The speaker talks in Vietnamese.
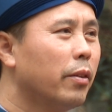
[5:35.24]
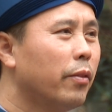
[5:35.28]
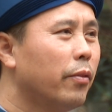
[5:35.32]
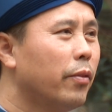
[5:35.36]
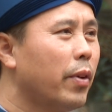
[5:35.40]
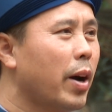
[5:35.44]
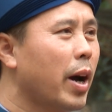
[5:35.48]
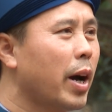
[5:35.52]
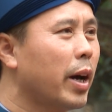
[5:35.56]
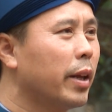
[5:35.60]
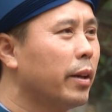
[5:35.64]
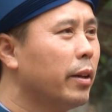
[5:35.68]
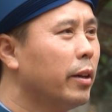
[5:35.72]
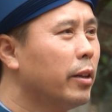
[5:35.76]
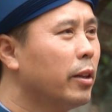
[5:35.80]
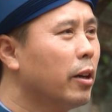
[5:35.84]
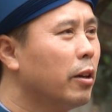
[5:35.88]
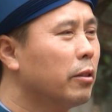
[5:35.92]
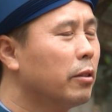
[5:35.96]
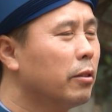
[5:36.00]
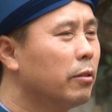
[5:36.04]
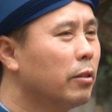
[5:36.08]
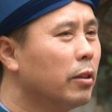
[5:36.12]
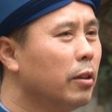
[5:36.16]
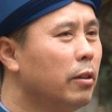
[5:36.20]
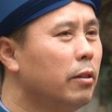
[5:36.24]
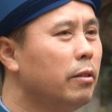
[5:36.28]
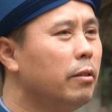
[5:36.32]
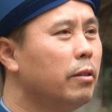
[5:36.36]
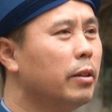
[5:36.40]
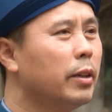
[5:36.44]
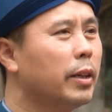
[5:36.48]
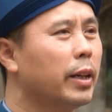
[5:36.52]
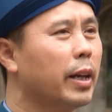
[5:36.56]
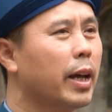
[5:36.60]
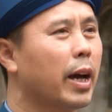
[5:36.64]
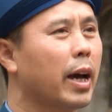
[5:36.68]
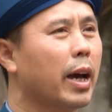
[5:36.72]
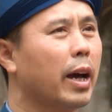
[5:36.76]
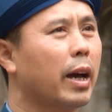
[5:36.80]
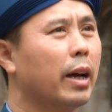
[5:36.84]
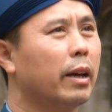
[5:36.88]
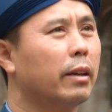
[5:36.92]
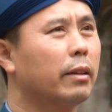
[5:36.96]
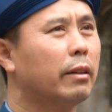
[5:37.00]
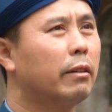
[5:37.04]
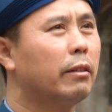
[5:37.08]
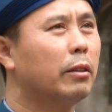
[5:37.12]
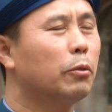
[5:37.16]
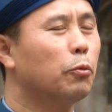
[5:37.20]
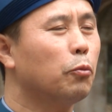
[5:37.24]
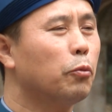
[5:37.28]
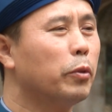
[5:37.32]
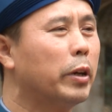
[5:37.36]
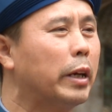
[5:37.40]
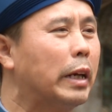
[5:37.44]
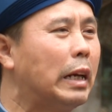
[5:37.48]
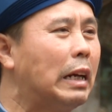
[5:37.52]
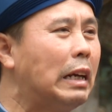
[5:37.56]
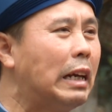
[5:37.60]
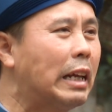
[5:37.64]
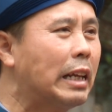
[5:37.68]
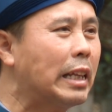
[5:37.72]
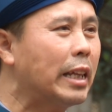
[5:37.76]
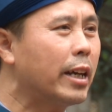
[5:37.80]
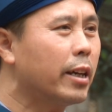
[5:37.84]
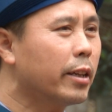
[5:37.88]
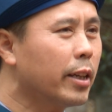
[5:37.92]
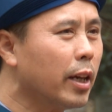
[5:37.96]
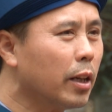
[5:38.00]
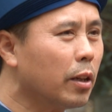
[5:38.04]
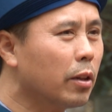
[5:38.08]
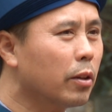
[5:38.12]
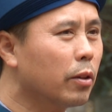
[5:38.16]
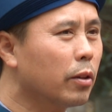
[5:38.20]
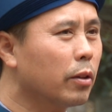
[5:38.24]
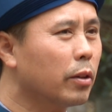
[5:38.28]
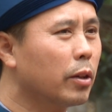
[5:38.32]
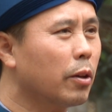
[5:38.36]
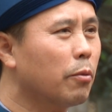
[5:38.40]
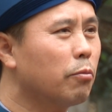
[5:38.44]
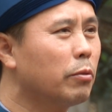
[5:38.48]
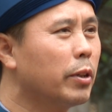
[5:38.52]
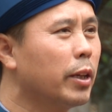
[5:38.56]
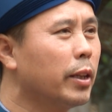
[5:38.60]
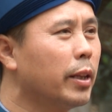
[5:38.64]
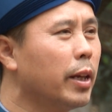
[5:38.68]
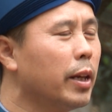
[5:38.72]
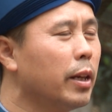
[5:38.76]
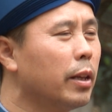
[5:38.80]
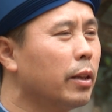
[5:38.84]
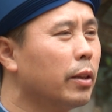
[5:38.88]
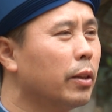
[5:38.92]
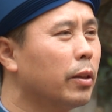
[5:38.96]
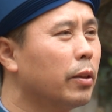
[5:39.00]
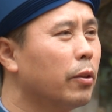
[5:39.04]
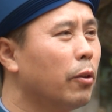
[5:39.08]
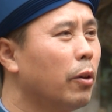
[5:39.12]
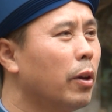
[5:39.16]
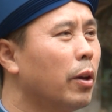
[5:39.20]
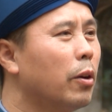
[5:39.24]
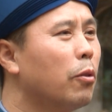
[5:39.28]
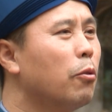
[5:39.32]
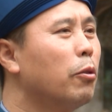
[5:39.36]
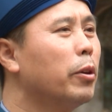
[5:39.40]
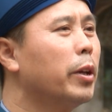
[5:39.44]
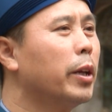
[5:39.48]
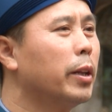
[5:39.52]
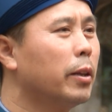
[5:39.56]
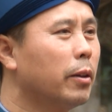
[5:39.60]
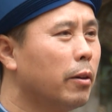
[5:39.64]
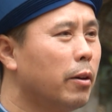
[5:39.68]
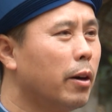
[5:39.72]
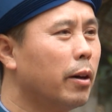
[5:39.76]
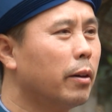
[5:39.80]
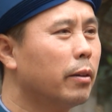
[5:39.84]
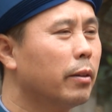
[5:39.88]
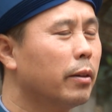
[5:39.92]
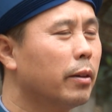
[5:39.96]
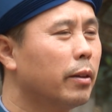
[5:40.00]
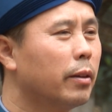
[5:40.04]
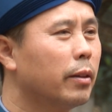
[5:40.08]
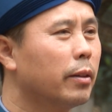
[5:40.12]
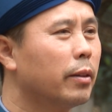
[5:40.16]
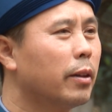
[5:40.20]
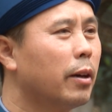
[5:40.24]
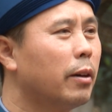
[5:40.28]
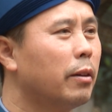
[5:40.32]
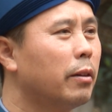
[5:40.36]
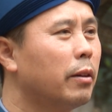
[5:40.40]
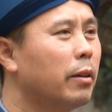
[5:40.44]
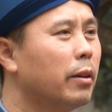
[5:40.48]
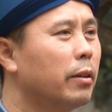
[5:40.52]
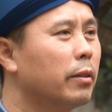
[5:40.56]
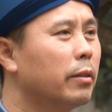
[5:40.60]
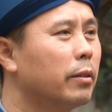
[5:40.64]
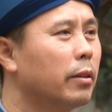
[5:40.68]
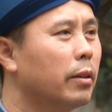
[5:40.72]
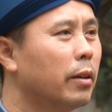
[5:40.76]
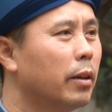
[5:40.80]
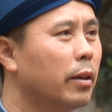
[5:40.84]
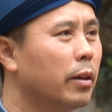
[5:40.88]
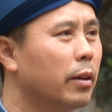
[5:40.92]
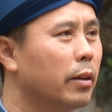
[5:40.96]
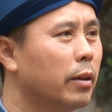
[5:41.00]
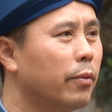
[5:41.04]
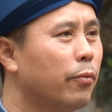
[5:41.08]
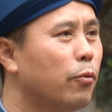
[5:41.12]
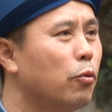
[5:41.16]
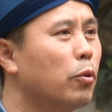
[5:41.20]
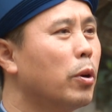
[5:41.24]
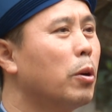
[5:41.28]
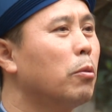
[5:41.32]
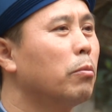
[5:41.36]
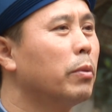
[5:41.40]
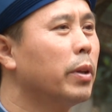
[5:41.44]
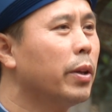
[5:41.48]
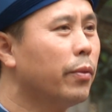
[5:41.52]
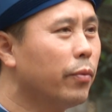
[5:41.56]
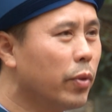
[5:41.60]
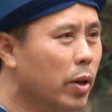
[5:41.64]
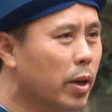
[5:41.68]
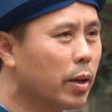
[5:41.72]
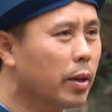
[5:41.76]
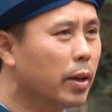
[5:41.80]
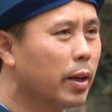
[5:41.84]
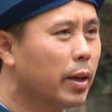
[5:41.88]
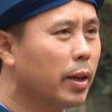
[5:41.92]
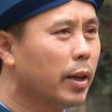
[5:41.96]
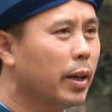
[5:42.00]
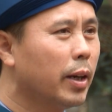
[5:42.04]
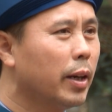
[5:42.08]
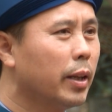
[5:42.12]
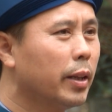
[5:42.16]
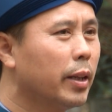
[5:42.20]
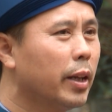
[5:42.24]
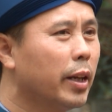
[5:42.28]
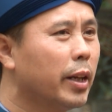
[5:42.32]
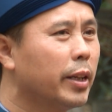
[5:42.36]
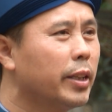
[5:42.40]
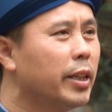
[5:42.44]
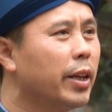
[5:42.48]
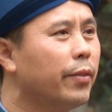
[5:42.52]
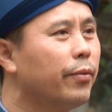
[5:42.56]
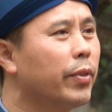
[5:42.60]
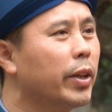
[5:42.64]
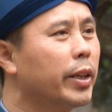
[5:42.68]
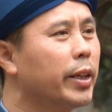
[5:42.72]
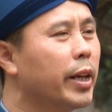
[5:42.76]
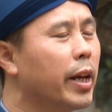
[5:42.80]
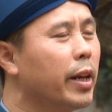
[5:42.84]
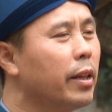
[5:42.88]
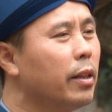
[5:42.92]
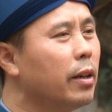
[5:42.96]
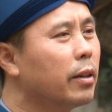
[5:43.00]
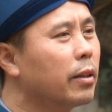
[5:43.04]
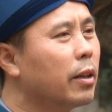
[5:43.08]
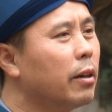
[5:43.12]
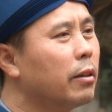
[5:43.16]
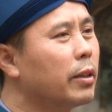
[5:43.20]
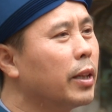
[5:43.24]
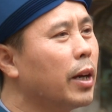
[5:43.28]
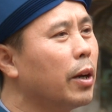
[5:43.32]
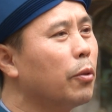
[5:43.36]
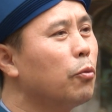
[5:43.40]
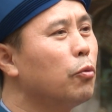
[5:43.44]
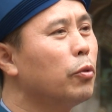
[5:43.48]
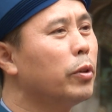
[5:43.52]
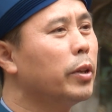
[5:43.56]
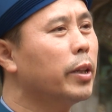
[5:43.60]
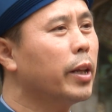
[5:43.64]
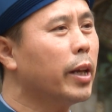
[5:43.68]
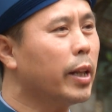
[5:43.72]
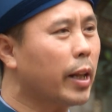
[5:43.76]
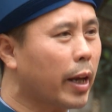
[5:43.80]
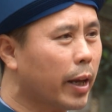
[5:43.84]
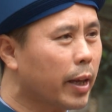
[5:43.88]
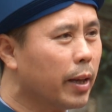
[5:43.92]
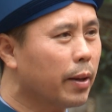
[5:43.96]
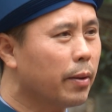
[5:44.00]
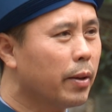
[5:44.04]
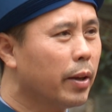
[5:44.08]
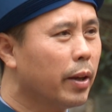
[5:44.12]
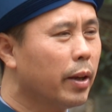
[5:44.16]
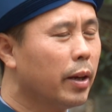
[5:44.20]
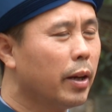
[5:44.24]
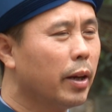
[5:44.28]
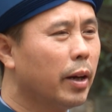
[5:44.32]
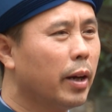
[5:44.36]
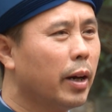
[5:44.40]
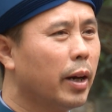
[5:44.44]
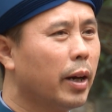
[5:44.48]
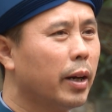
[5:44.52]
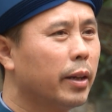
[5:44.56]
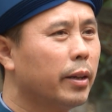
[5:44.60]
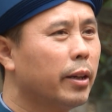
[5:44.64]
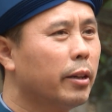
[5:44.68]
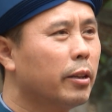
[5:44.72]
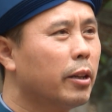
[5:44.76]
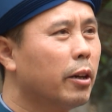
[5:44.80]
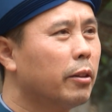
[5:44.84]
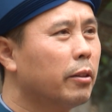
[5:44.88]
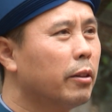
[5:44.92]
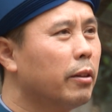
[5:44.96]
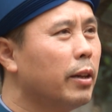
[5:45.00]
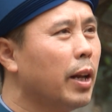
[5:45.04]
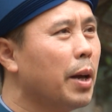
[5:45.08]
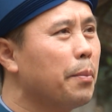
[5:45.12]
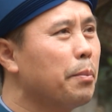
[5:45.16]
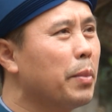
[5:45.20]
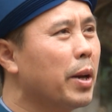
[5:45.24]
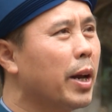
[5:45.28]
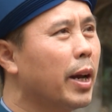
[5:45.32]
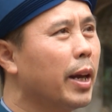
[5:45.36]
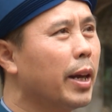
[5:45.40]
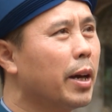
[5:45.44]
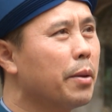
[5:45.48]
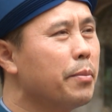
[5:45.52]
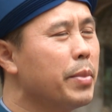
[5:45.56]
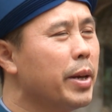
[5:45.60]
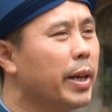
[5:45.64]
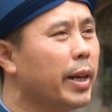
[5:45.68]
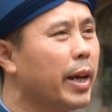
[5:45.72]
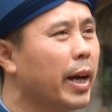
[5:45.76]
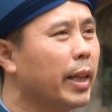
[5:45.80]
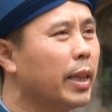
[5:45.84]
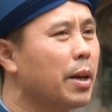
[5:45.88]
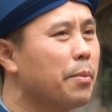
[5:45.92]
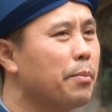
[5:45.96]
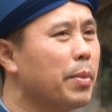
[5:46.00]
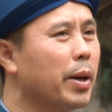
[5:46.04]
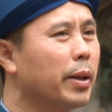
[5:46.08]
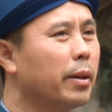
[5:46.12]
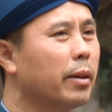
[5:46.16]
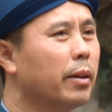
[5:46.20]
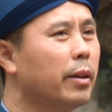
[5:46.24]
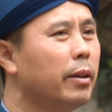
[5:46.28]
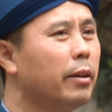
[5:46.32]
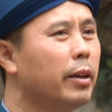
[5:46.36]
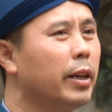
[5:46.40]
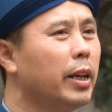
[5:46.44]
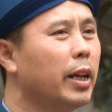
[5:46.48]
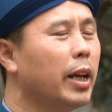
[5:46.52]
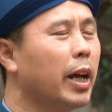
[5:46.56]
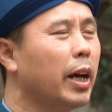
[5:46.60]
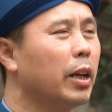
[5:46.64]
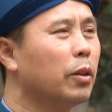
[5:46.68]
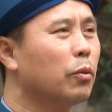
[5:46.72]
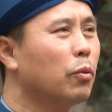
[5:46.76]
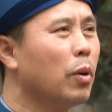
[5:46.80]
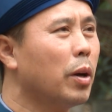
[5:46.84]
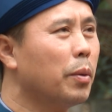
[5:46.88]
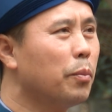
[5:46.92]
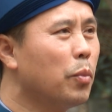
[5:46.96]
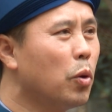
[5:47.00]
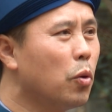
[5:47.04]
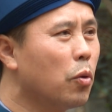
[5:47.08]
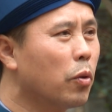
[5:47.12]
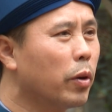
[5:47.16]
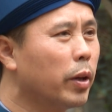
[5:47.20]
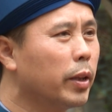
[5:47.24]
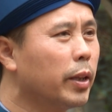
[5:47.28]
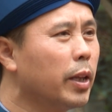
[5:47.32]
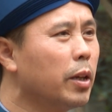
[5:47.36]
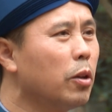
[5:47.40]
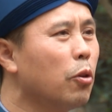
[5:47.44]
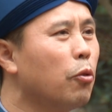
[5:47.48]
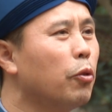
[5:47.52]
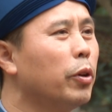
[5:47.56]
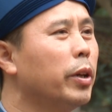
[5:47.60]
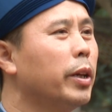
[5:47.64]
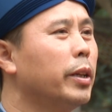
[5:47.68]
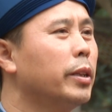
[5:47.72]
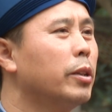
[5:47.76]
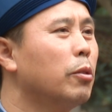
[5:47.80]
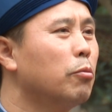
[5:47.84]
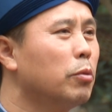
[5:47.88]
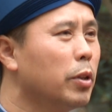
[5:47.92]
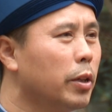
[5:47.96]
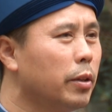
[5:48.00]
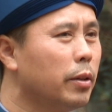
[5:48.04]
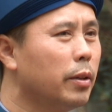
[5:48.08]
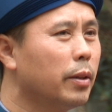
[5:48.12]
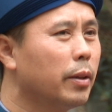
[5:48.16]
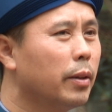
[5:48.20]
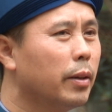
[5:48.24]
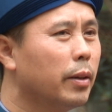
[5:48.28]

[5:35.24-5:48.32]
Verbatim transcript: Và nơi thờ thứ tư là nơi tụ khí linh thiêng nhất trong di tích, đó là ngôi đền thượng thờ à, Phù Đồng Thiên Vương, tức là nhân vật chính được thờ tại khu di tích này. Nơi thờ thứ năm là lăng bia đá tám mặt, nơi ghi lại toàn bộ cái tích hội Hiền Sóc Sơn